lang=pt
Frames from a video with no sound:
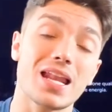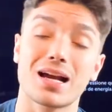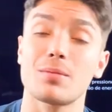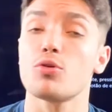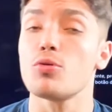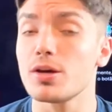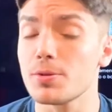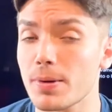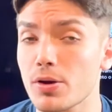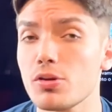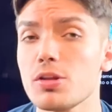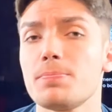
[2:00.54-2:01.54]
Ele acabou rumando
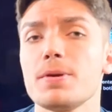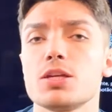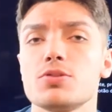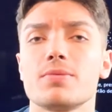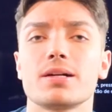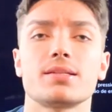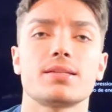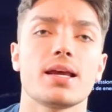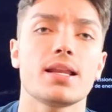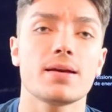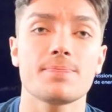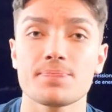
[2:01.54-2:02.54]
para o Olympique de
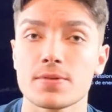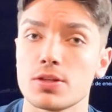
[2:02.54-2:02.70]
Marselha.